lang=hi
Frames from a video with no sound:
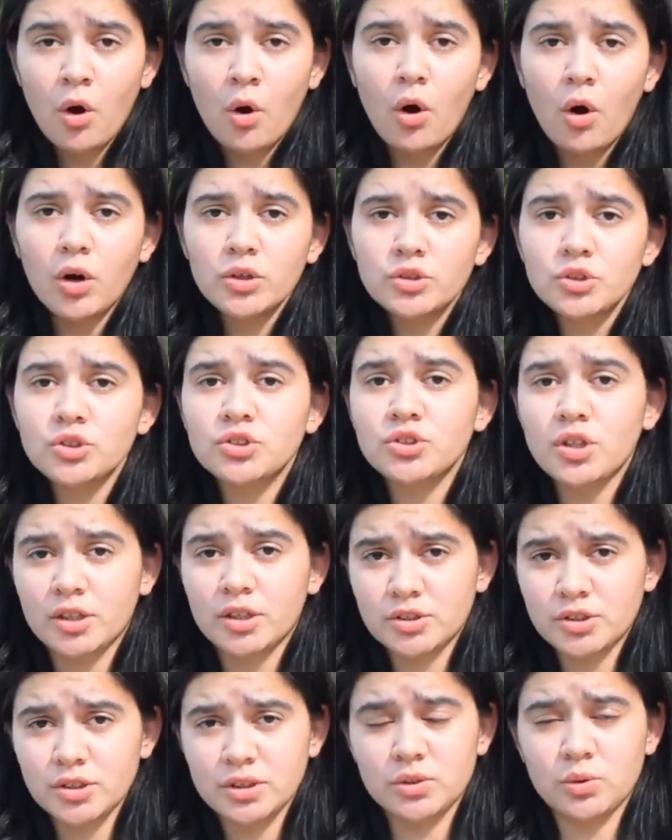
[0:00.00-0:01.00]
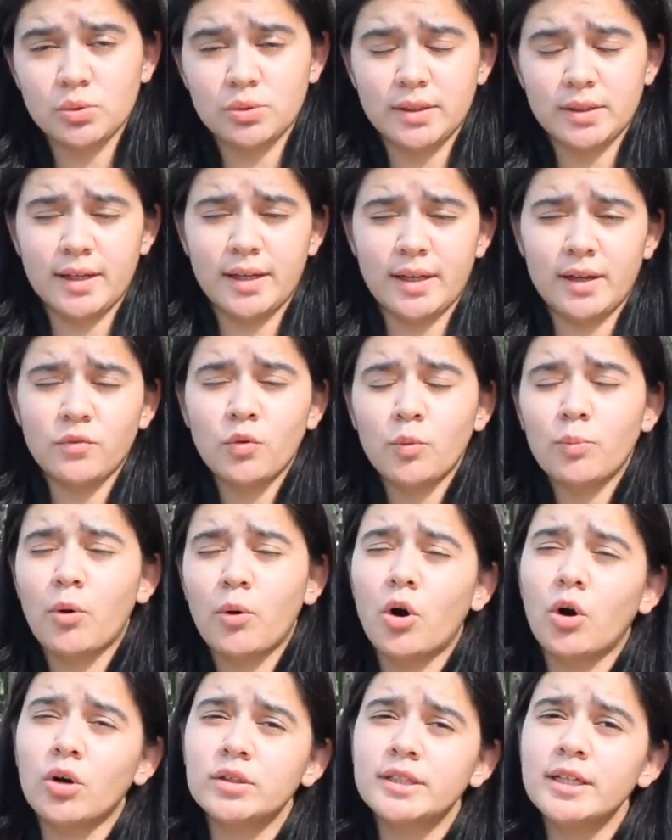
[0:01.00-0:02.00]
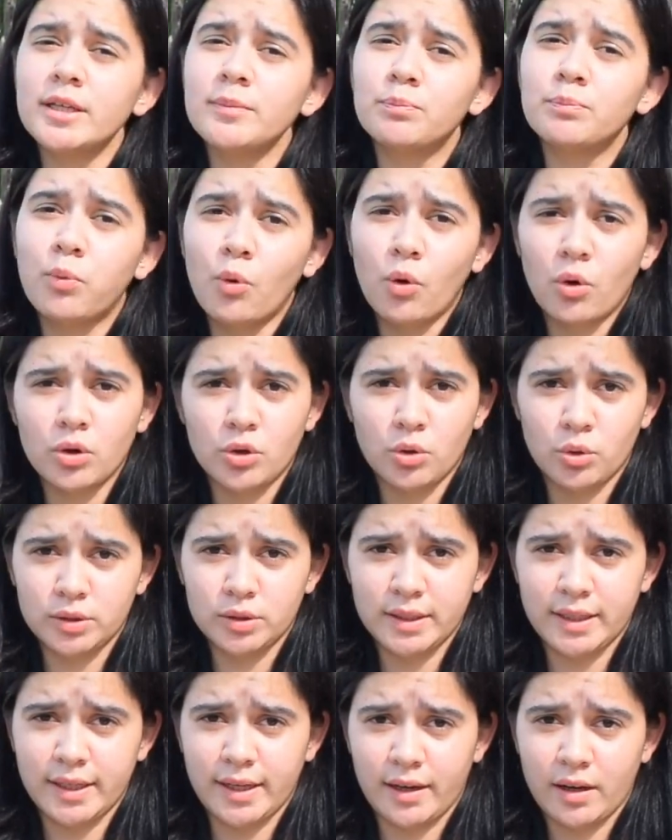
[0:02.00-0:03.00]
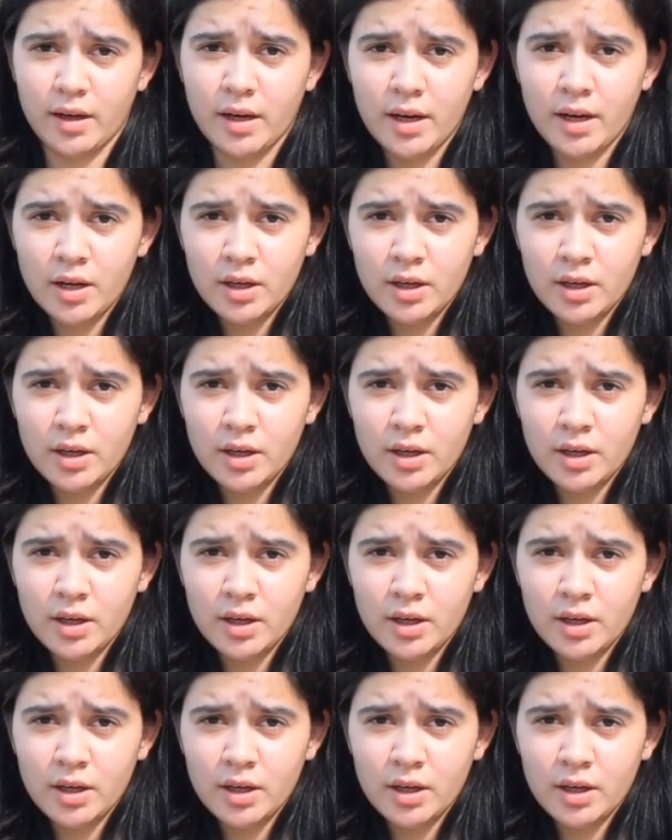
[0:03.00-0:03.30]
और जो स्ट्रक्चर्स होते हैं वो बहुत ही बोल्ड होते हैं